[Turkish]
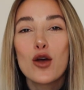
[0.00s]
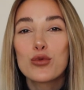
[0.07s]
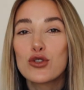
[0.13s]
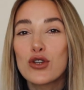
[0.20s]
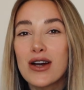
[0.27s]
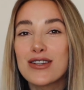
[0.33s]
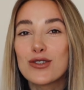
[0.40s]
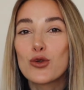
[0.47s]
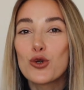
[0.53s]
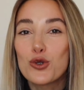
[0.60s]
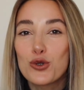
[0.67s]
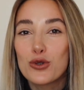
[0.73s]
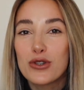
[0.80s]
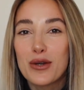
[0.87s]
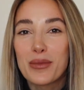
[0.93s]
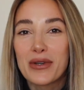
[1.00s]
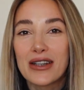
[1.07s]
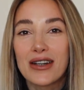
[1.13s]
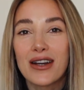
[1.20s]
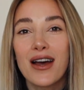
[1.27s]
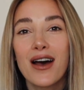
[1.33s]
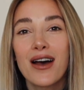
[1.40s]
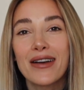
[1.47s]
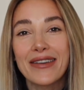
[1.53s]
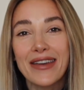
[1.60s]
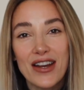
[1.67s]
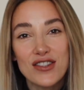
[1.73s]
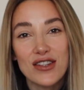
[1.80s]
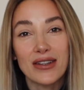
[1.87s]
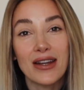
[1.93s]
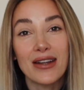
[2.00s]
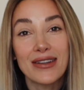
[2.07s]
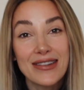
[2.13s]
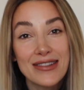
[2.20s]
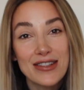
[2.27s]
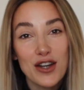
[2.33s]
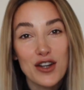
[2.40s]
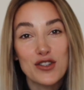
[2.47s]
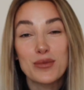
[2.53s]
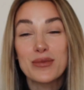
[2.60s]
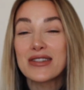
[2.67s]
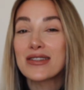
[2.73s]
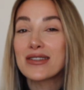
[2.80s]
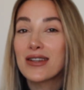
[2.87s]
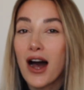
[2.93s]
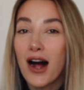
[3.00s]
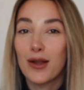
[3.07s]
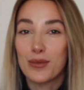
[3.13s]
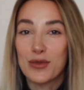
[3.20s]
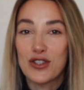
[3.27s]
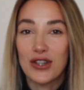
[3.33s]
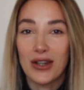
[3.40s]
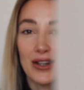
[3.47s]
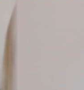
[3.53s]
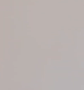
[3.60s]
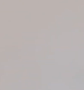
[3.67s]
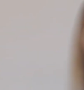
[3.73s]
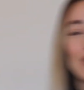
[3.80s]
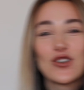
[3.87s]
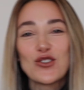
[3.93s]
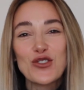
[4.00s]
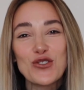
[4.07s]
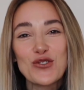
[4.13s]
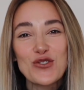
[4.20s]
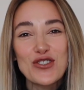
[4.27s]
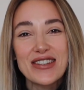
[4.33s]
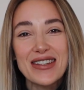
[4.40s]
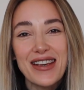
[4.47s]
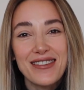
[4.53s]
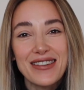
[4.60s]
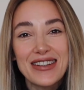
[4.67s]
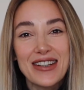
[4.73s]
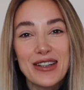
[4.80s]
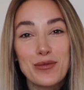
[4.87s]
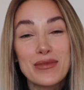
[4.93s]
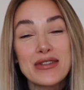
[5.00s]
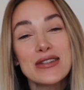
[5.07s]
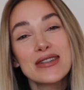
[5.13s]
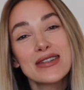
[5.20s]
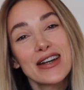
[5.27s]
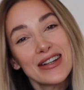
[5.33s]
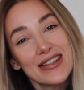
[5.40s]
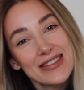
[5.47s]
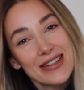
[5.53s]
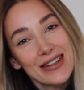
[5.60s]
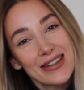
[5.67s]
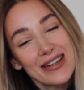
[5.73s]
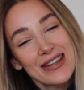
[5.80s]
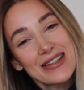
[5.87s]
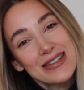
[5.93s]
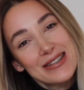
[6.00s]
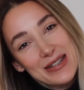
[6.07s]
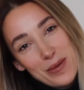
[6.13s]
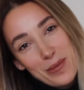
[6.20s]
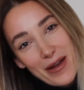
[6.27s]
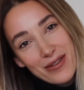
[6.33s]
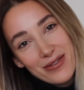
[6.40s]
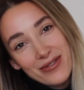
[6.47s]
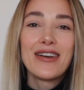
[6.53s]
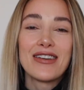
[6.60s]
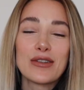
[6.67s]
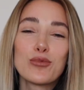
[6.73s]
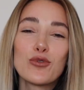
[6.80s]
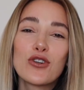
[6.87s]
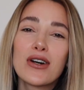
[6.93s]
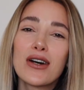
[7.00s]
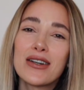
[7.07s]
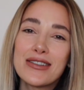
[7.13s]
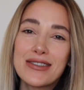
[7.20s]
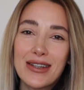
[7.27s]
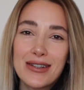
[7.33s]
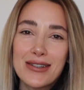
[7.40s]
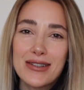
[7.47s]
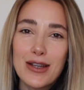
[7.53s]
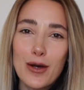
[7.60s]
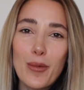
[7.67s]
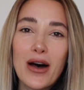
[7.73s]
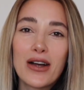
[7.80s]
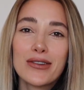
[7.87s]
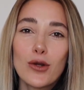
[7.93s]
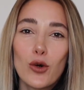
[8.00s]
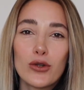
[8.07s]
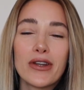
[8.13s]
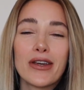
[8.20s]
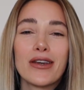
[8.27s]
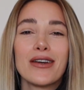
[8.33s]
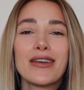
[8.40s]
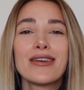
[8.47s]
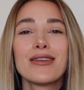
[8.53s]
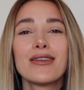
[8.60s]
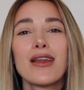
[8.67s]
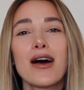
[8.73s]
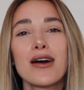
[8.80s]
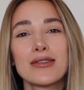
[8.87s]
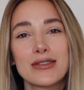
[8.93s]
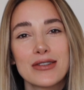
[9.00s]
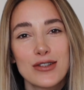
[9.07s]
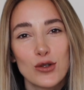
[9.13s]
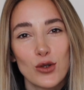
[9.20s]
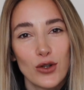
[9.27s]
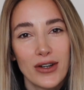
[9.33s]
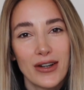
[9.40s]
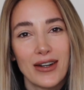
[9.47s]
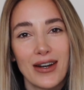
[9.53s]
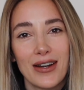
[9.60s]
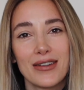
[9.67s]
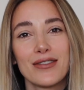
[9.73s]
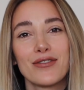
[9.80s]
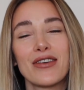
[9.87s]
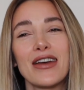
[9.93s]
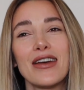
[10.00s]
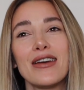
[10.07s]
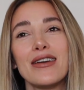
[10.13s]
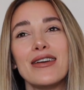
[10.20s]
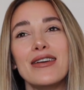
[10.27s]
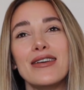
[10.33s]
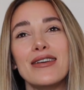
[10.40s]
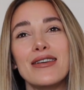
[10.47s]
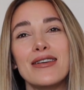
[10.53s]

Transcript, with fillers: bu tarz koşullamalara gerçekten ihtiyacımız kalmayacak. Evet. Üçüncü sevgi dilimiz kaliteli zaman. Evet bu kaliteli zaman olayı yıllardır söylenen ve e,